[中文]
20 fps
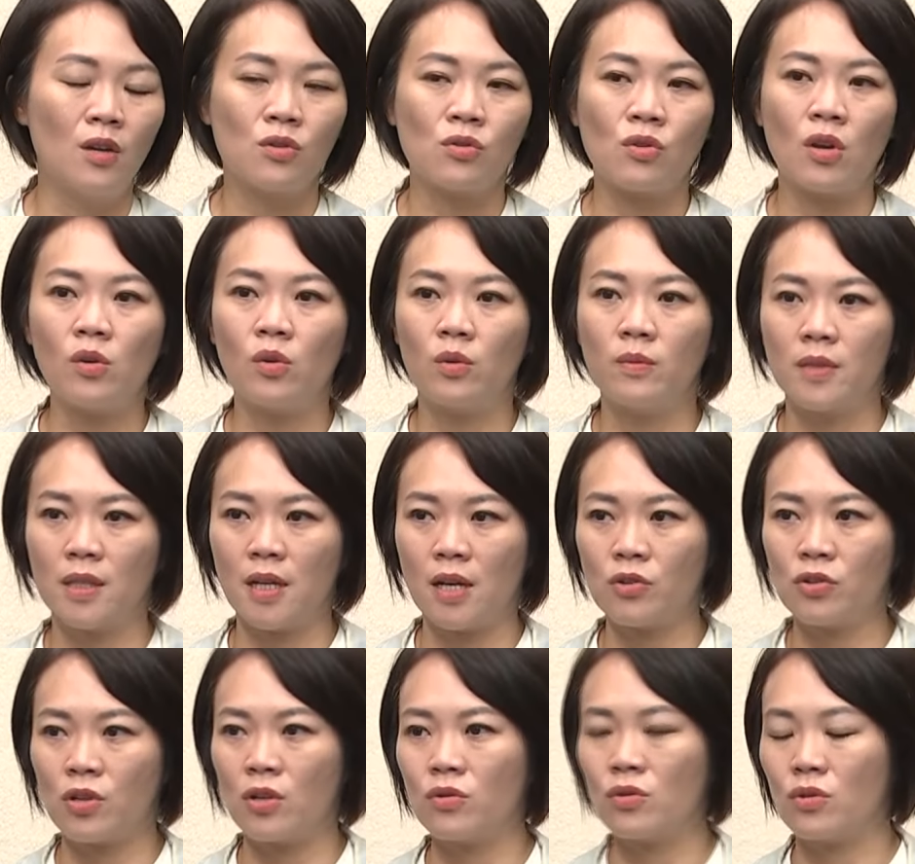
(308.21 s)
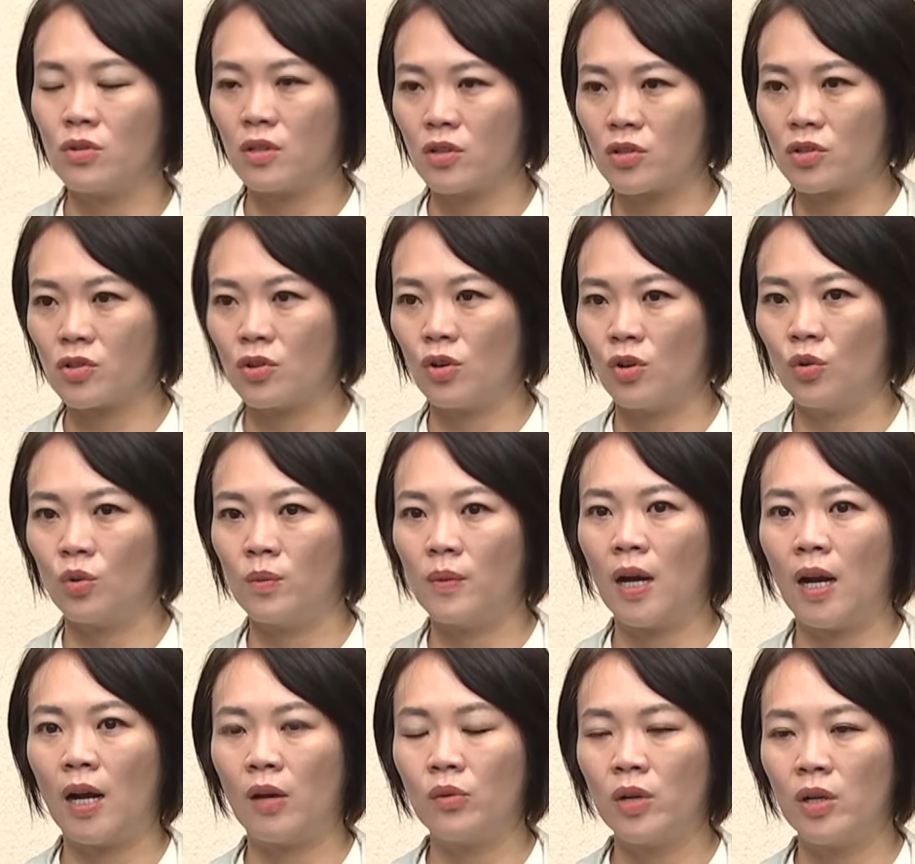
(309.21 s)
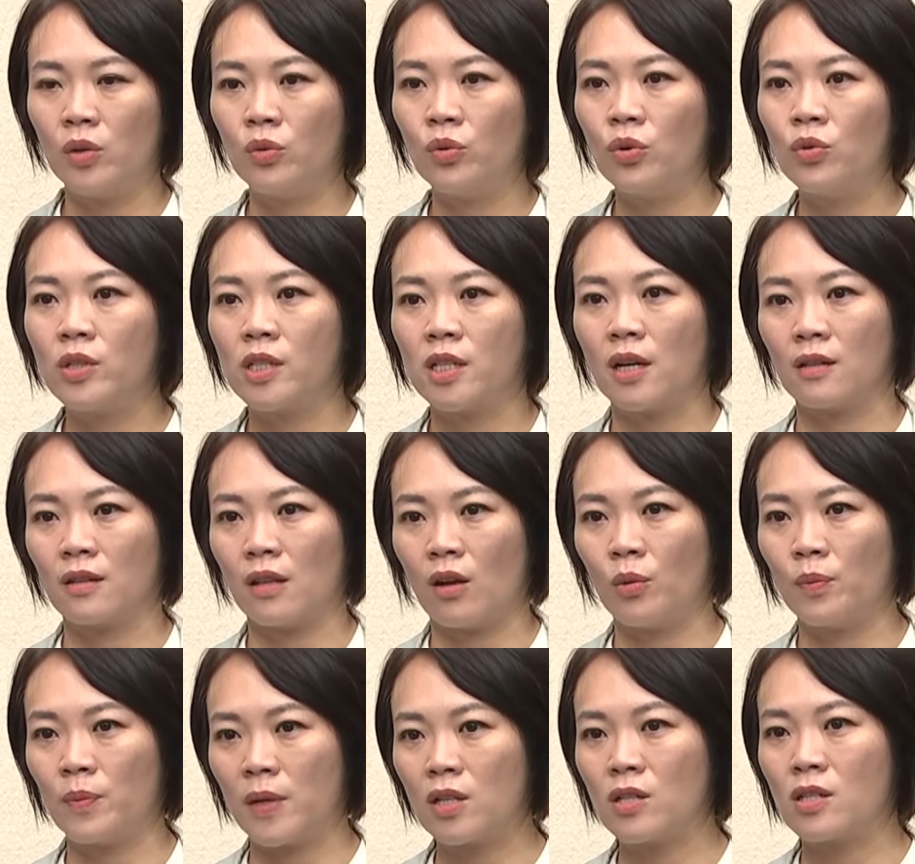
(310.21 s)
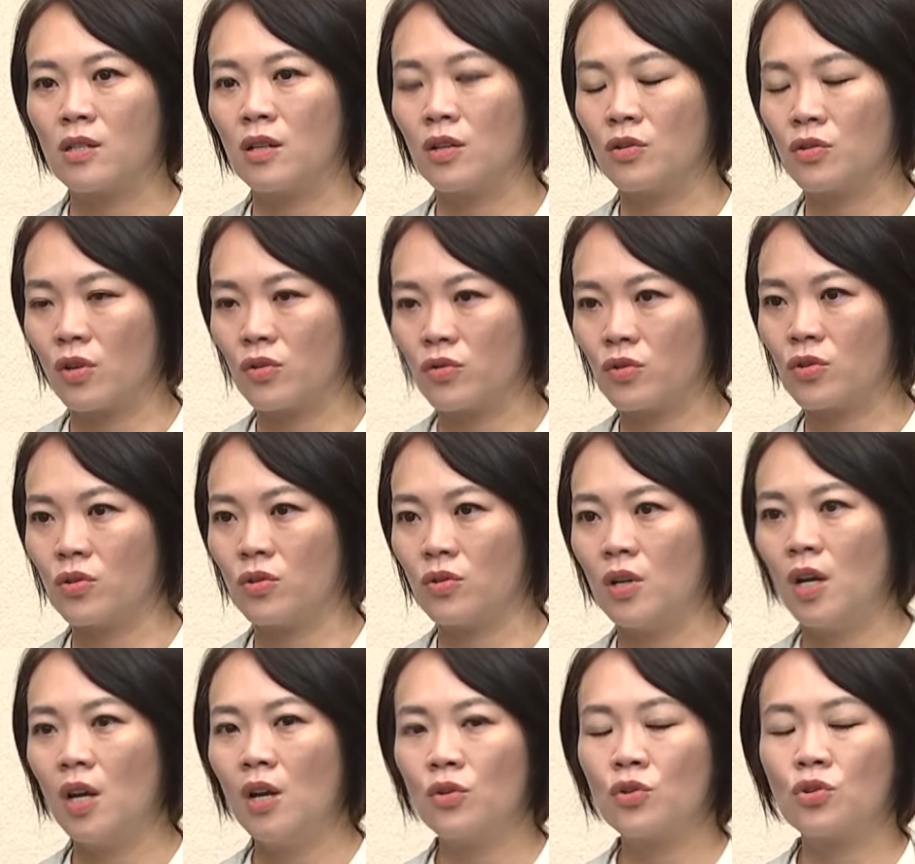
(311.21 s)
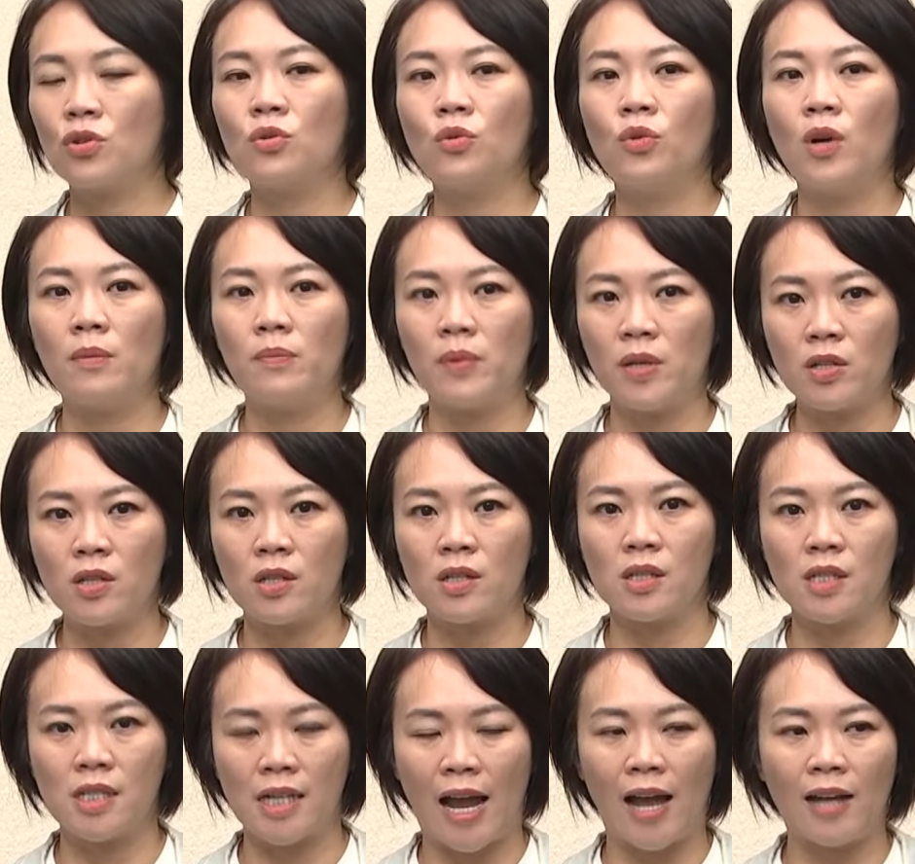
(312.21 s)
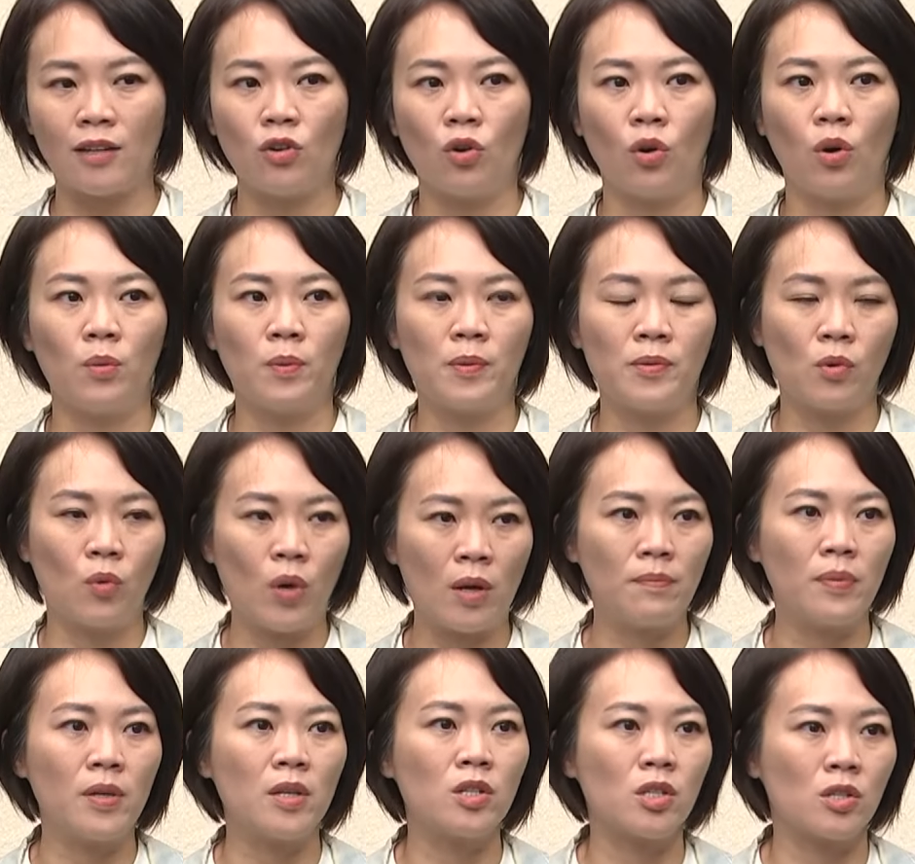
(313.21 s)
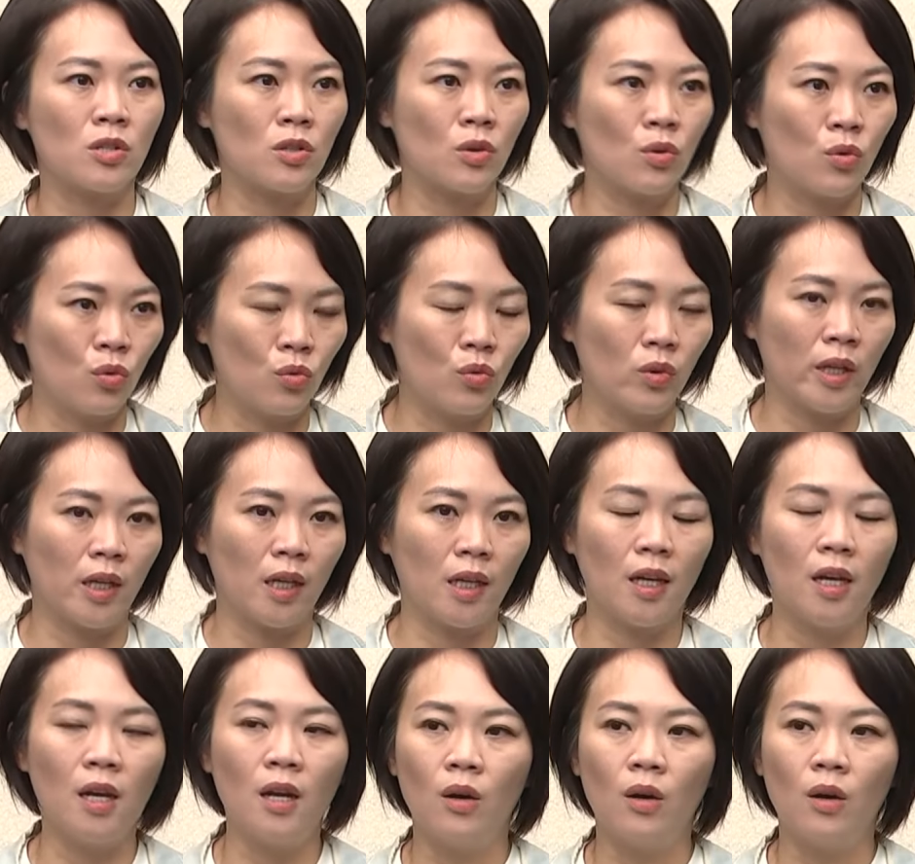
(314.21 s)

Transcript: 所以我们在选举的时候，我们还会互相到彼此的选区去为彼此加油，为彼此鼓励。